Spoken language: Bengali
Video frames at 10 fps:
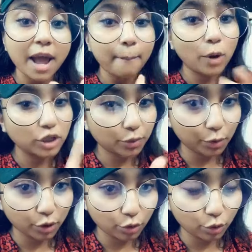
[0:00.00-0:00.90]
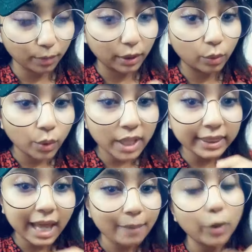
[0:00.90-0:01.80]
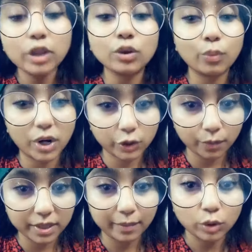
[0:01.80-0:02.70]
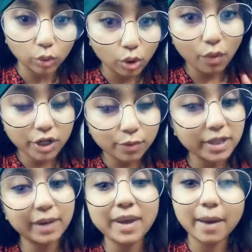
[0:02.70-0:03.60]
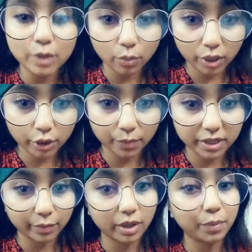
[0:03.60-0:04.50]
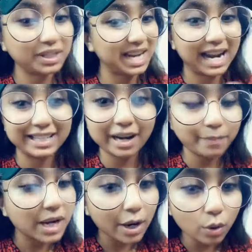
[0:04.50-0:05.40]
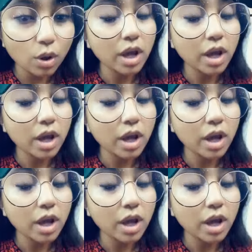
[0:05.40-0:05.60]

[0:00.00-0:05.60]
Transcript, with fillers: পঞ্চাশ পর্যন্ত গুনবি গুনে তারপরে তুই ওয়াশরুমে যাবে তুইও ওয়াশরুমে যাবে আমিও ওয়াশরুমে যাবো তারপর যার যার মিলানো